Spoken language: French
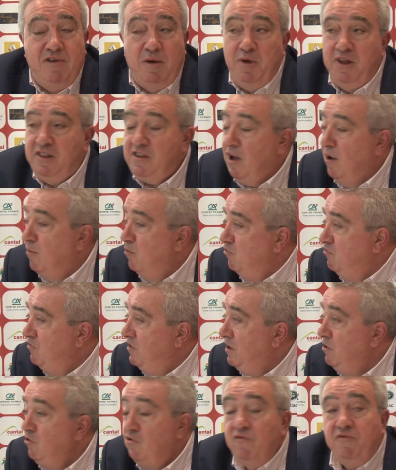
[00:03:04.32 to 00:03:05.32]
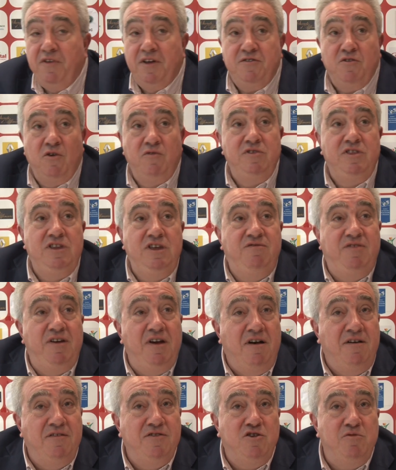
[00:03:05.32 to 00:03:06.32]
va mettre en musique de façon
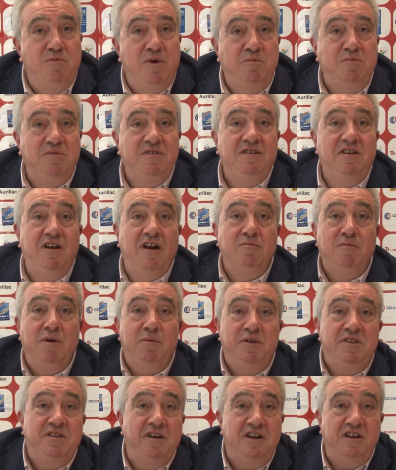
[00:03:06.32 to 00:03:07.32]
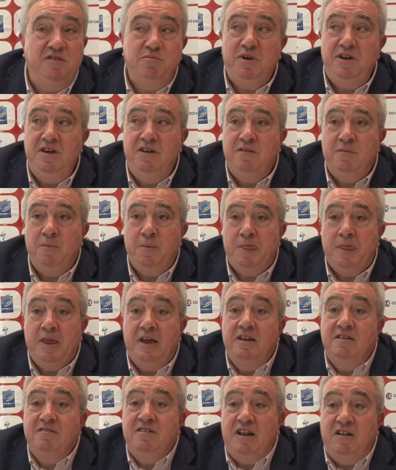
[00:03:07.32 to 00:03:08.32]
différente, même si c'est dans le même état d'esprit.
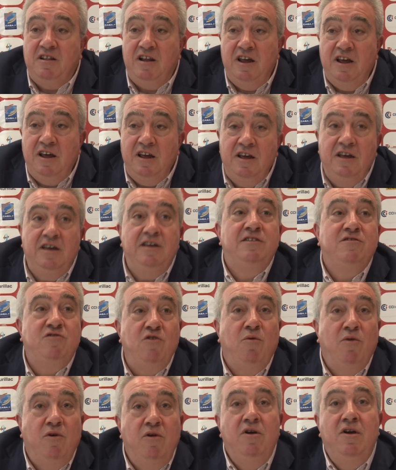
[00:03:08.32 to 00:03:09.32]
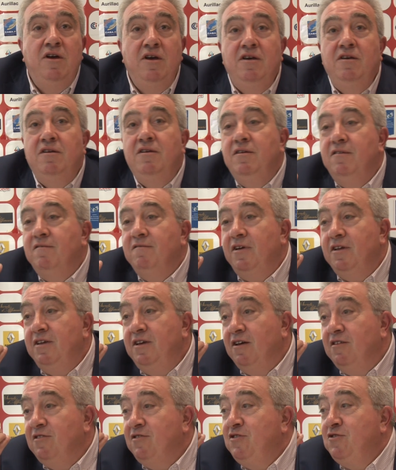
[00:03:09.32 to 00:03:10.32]
Et, et, son,
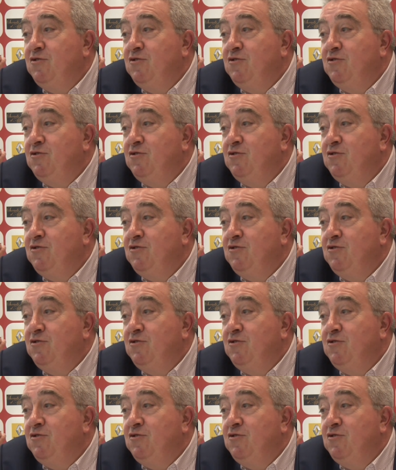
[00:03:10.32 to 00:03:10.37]
dire,